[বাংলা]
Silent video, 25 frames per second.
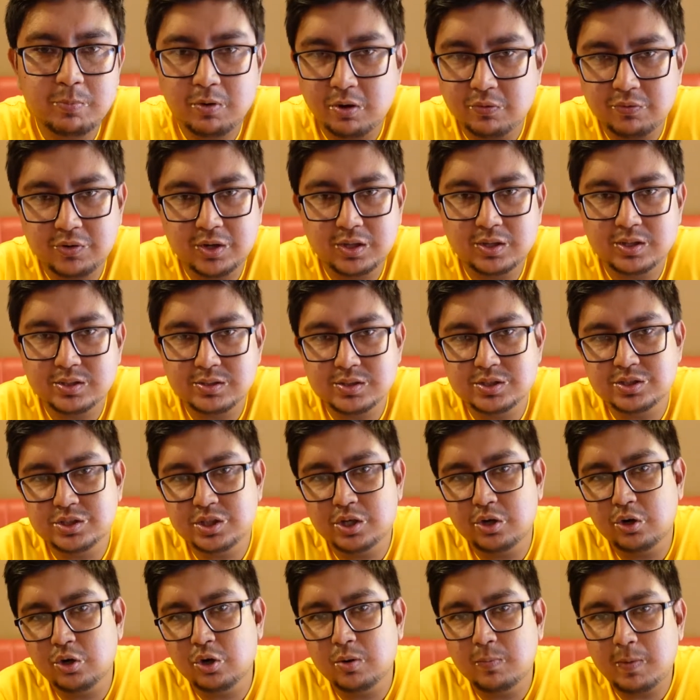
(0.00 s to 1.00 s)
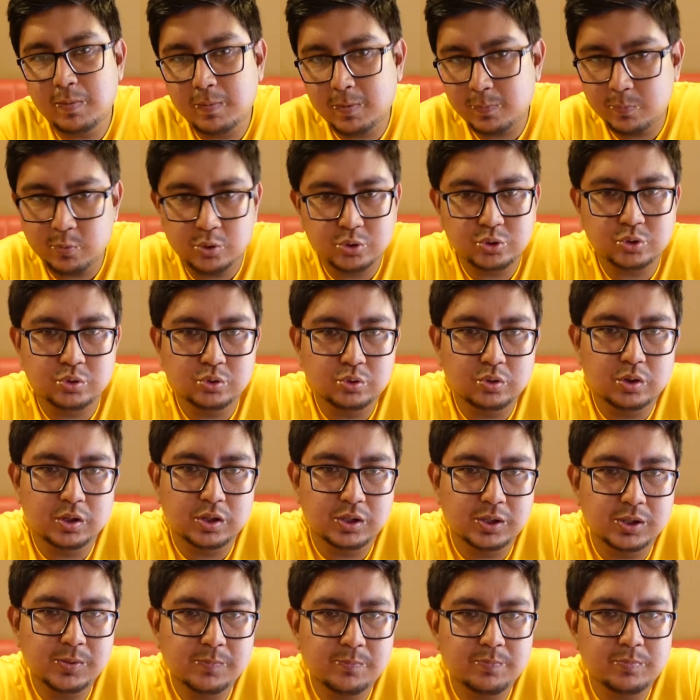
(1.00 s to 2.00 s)
পারফেক্ট আছে যেরকম আমার পছন্দ আর
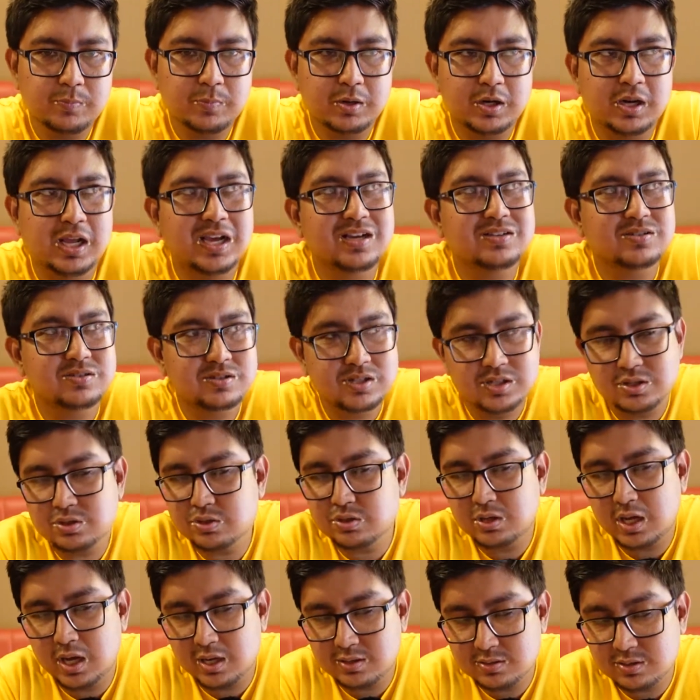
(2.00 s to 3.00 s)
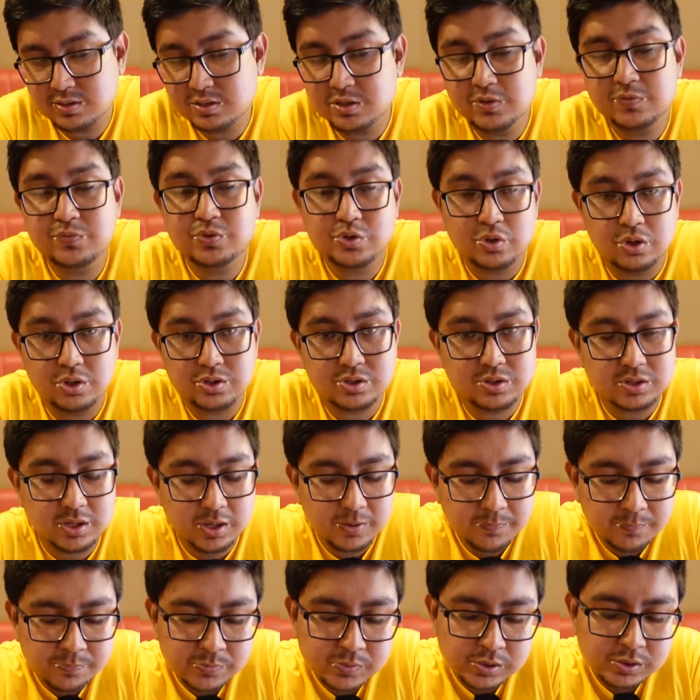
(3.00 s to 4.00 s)
কি মানে এক্সেস এক্সেসিভ সস না
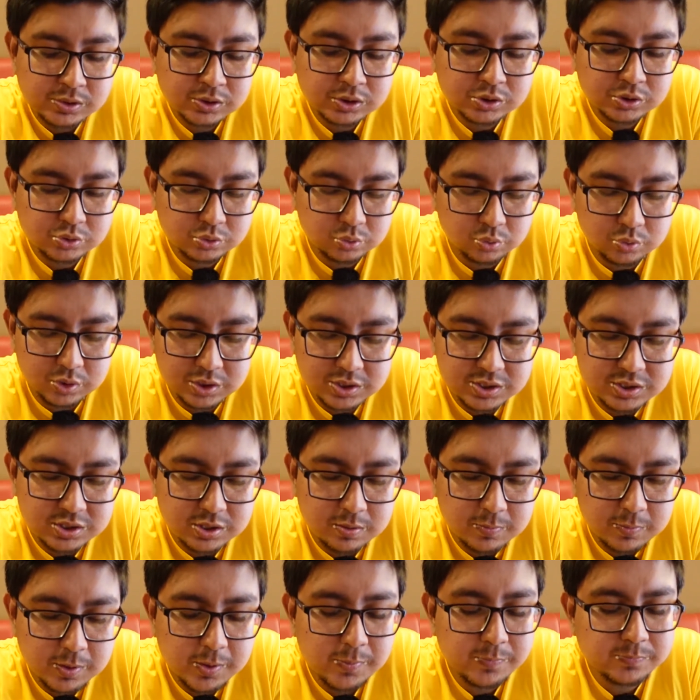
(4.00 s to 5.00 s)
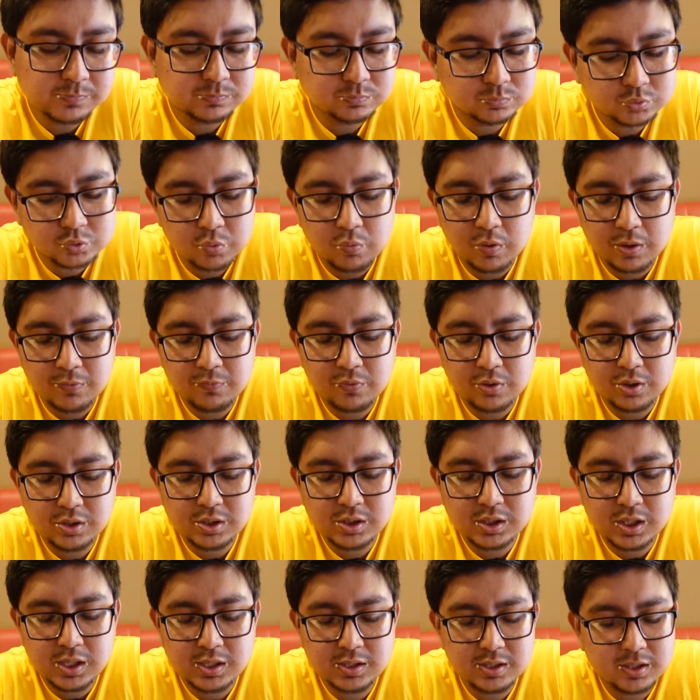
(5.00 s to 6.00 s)
সো এই হিসাবে ওয়ান
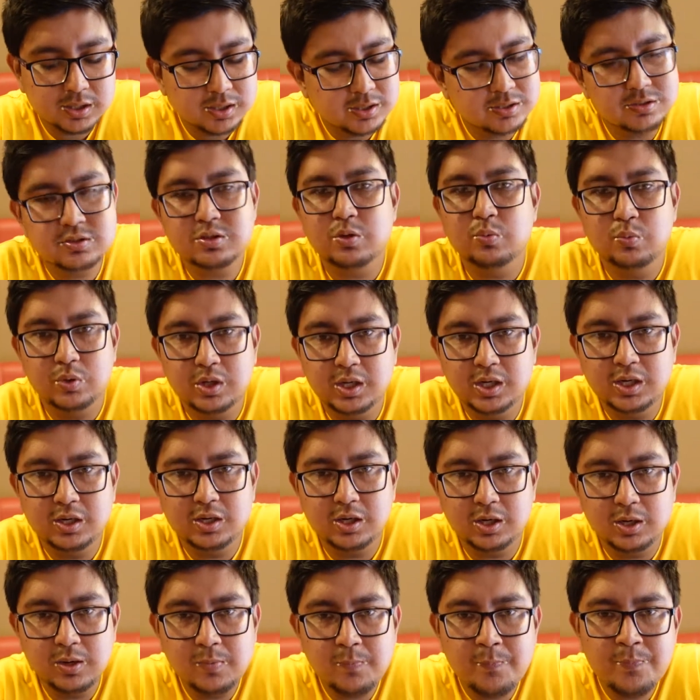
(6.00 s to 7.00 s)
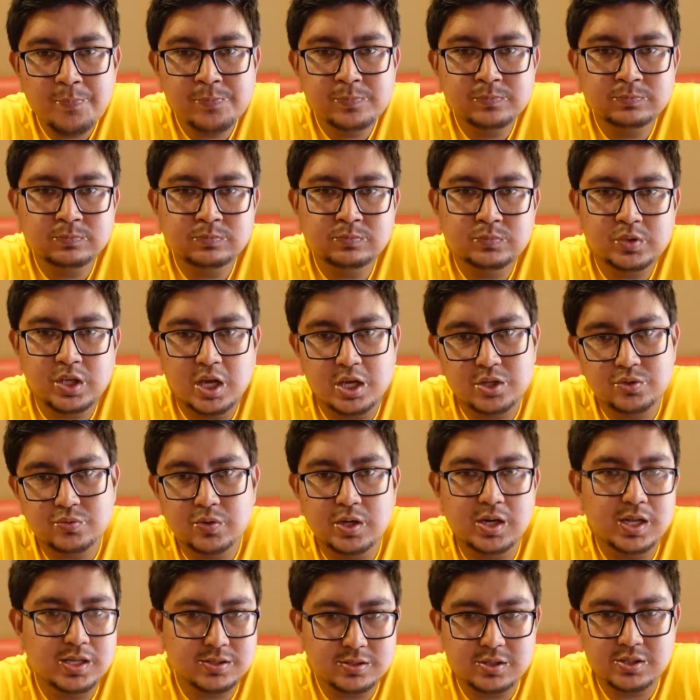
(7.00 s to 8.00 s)
ফর্টি নাইন টাকা ইটস এ উইনিং ডিল অ্যাজ
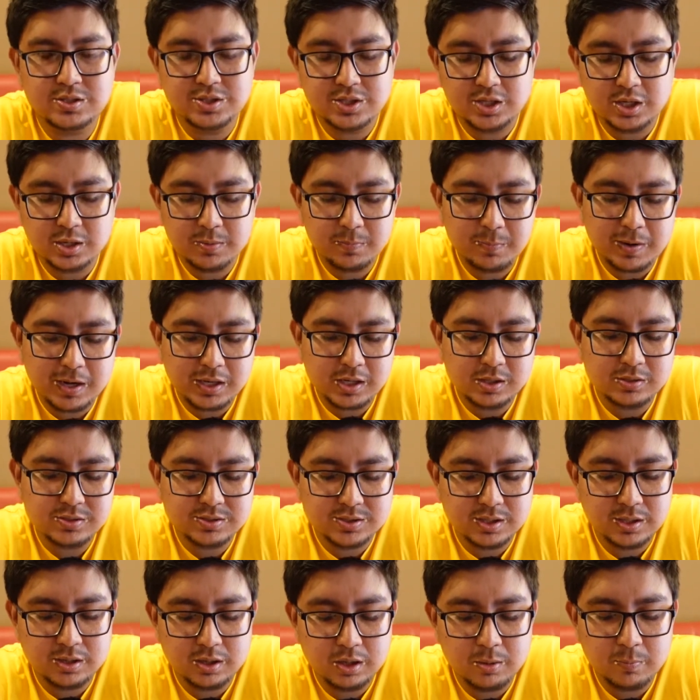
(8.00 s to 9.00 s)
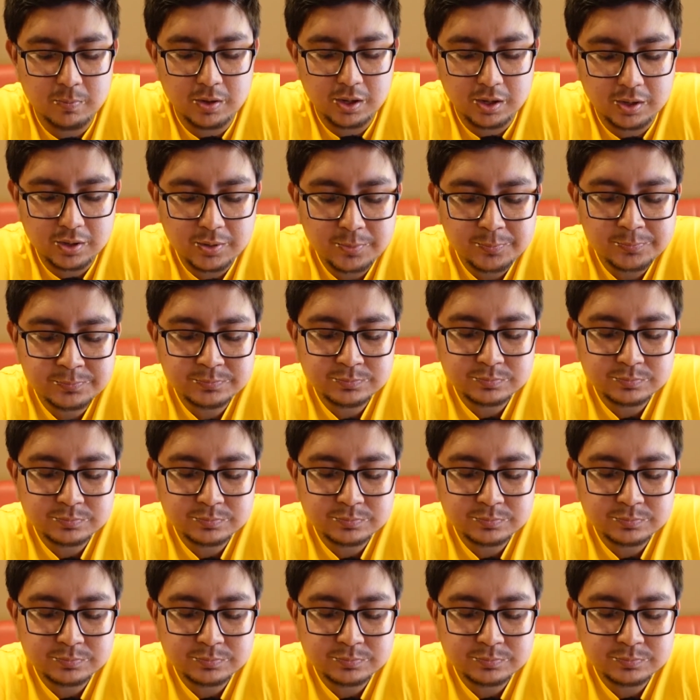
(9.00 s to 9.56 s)
ওয়েল অ্যাজ দ্য চিকেন প্যাটি সিঙ্গেল বার্গার